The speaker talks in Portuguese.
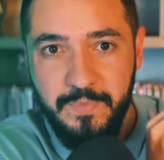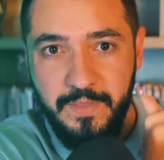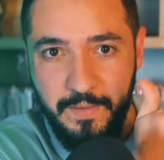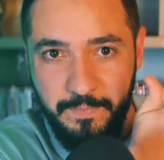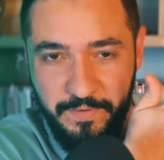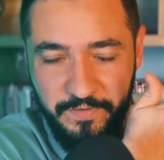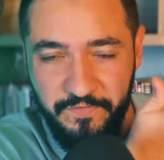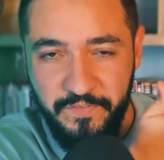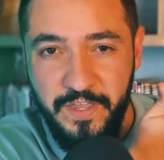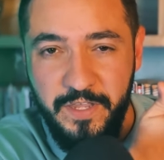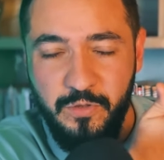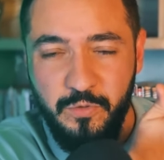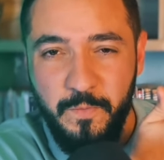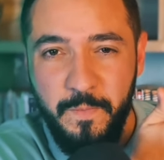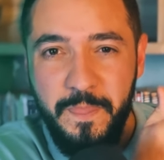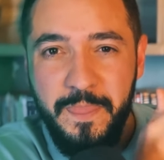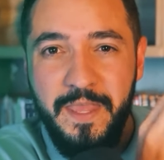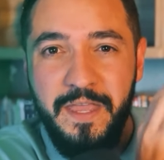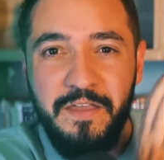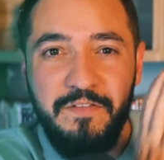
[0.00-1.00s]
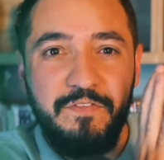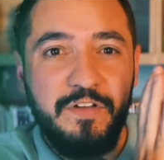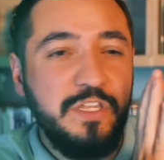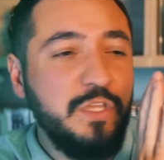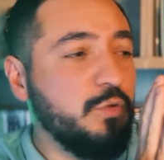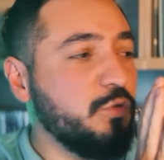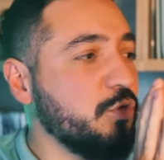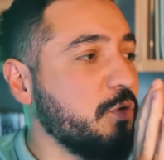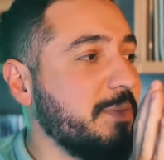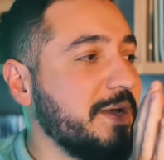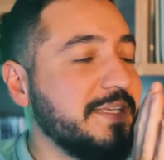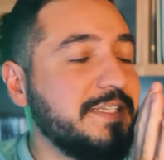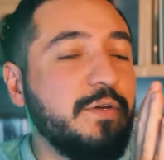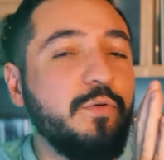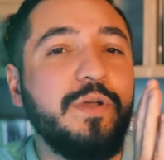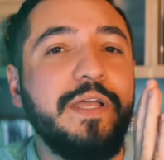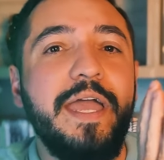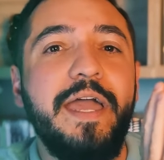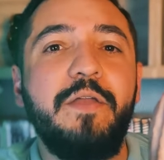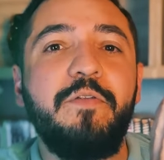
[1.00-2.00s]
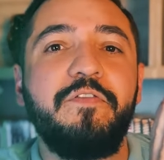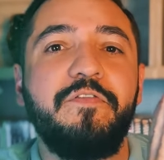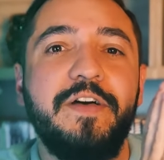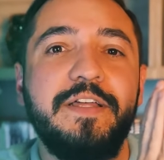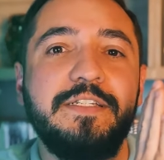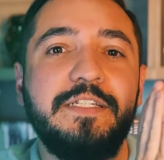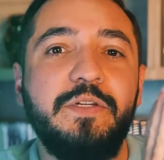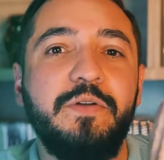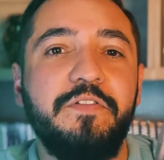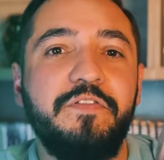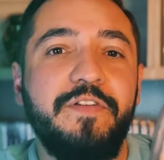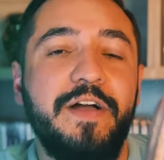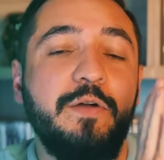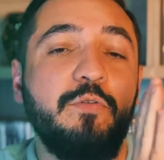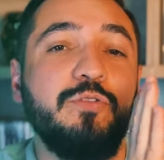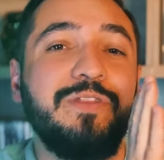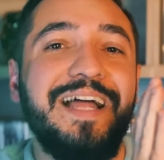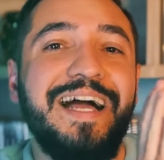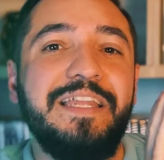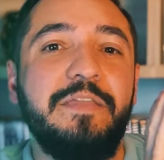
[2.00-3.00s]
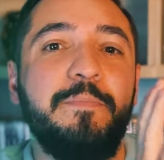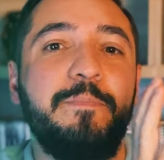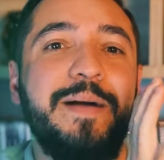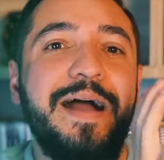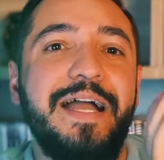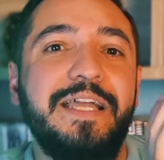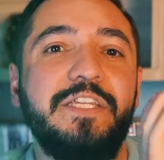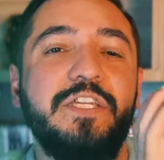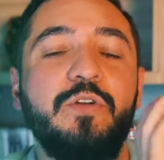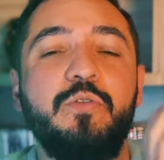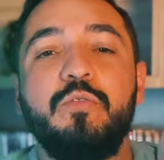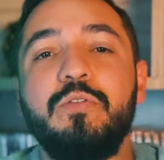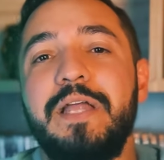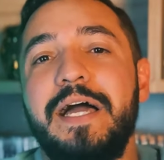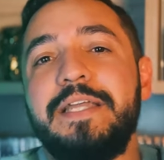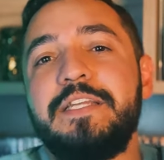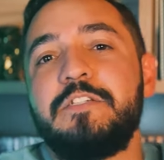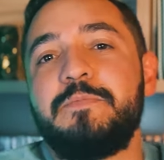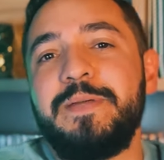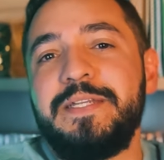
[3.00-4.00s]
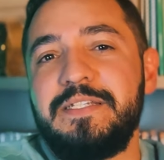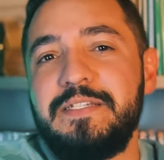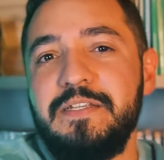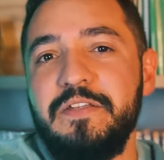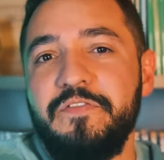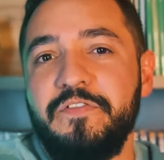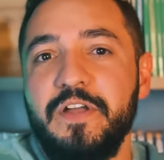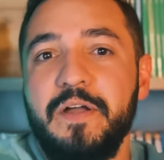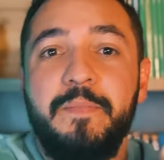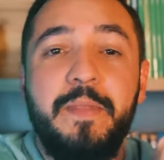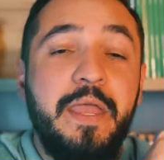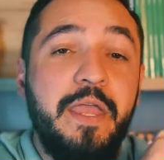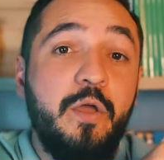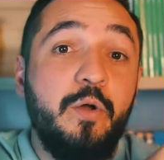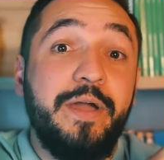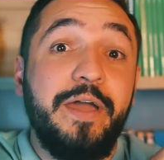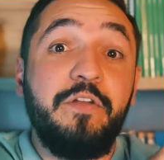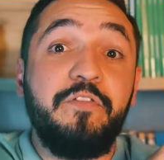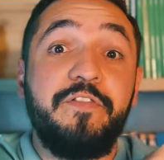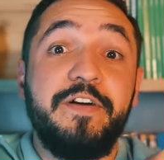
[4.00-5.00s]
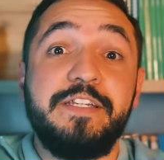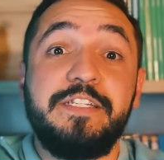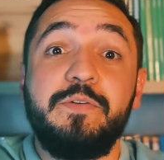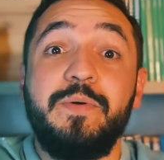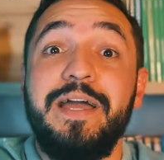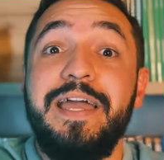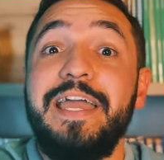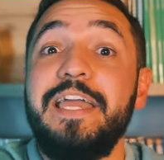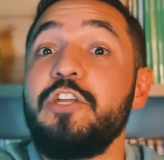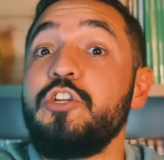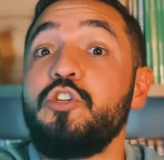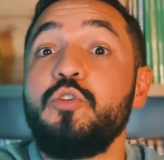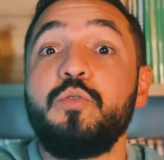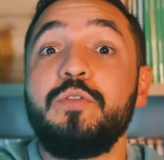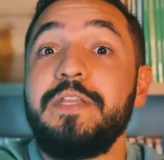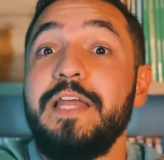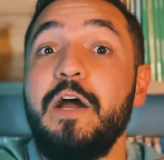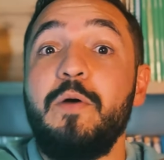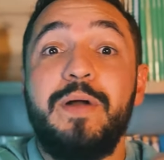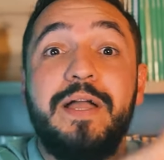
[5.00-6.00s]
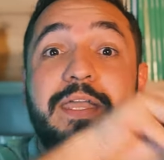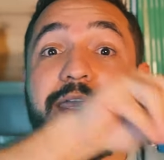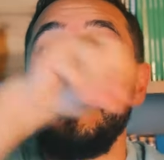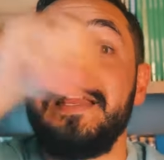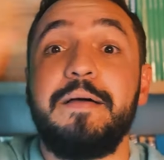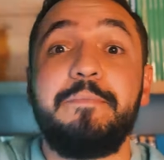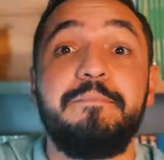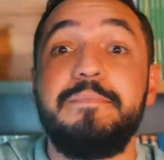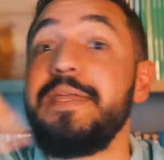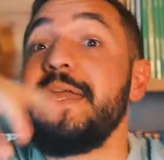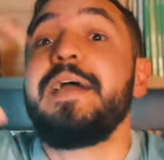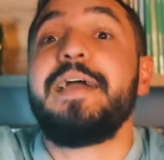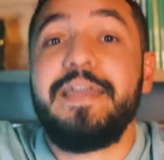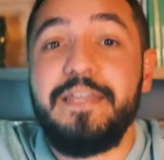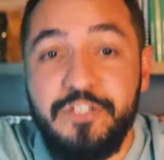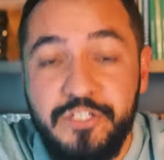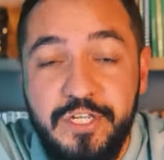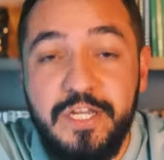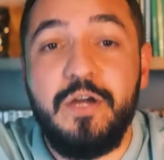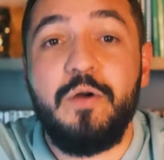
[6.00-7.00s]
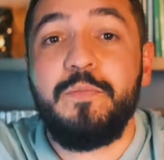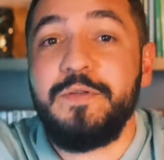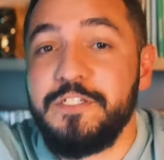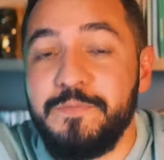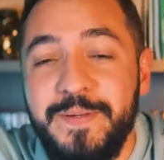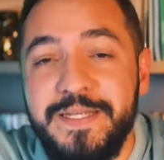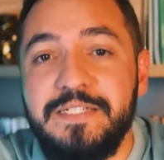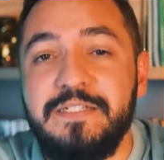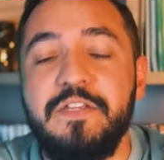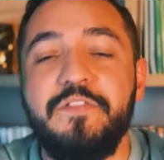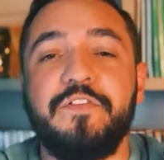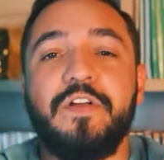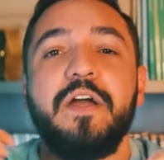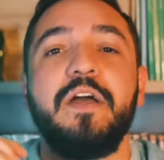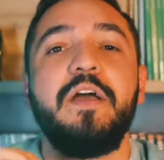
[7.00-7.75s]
Perfeito? Vanilton, mas eu quero fazer uma faculdade particular específica. Eu quero fazer uma regional aqui da minha região específica.